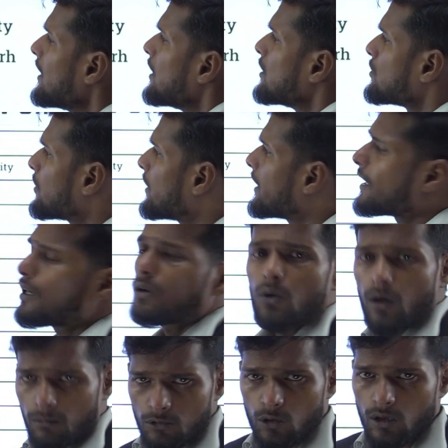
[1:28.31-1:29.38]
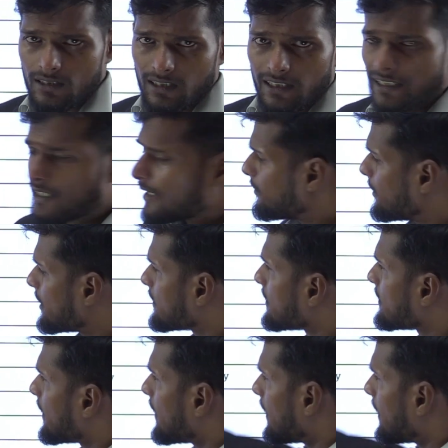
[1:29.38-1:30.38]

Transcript: सो एक एक को हम थोड़ा सा डिटेल में डिस्कस कर लें